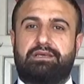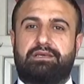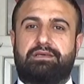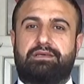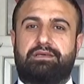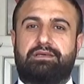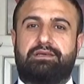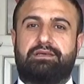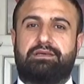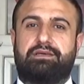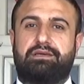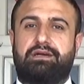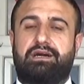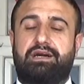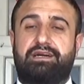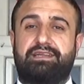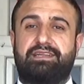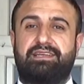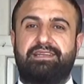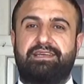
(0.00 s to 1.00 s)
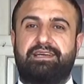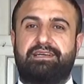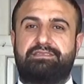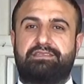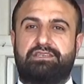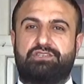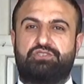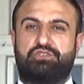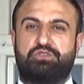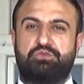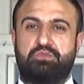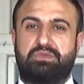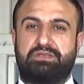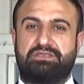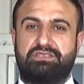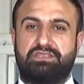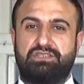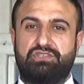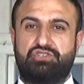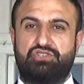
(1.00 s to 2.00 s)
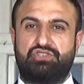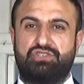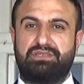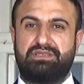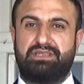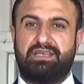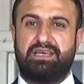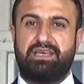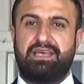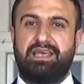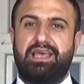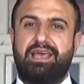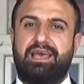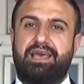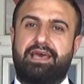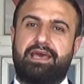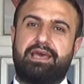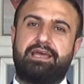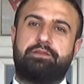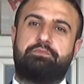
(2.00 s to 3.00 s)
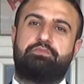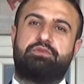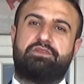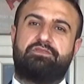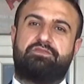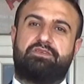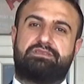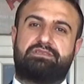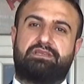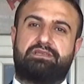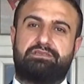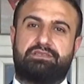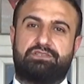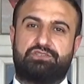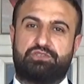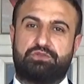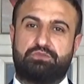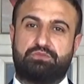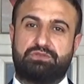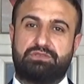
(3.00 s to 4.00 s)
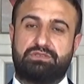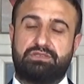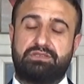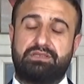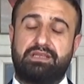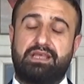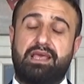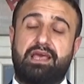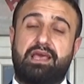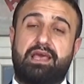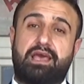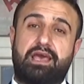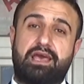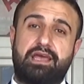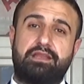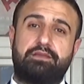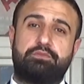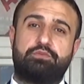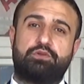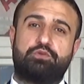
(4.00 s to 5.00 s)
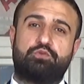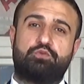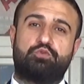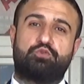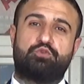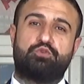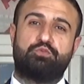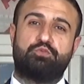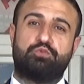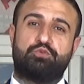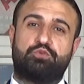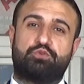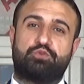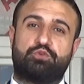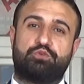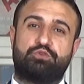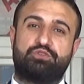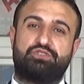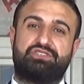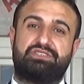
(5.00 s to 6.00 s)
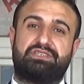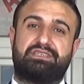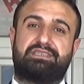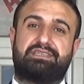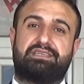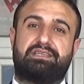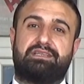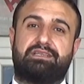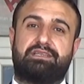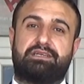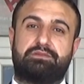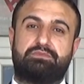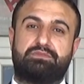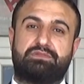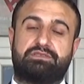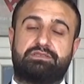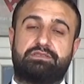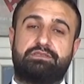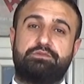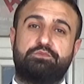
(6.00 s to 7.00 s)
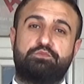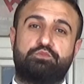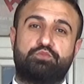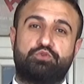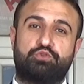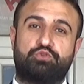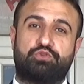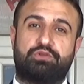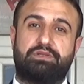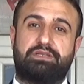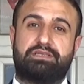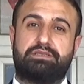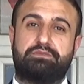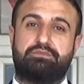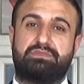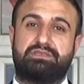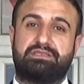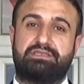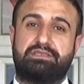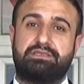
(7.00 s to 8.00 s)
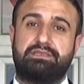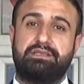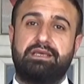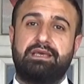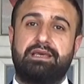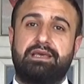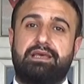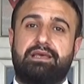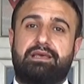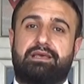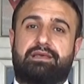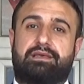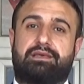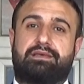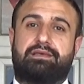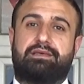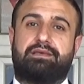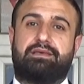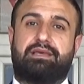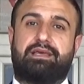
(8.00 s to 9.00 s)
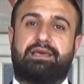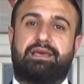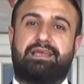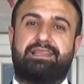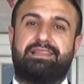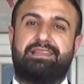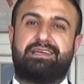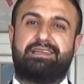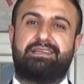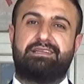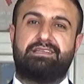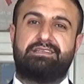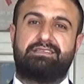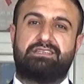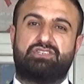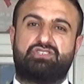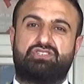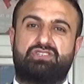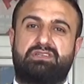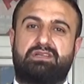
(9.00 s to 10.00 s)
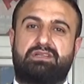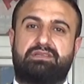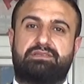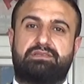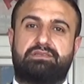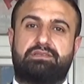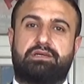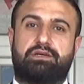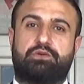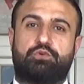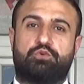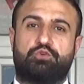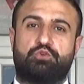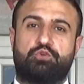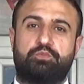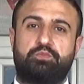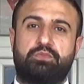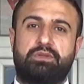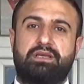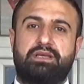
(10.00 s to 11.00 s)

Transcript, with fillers: e, arenaya taşınması için de her bir vatandaşımızın her bir kurum kuruluş yetkililerimizin, müdürlerimizin e, ellerini taşın altına koyup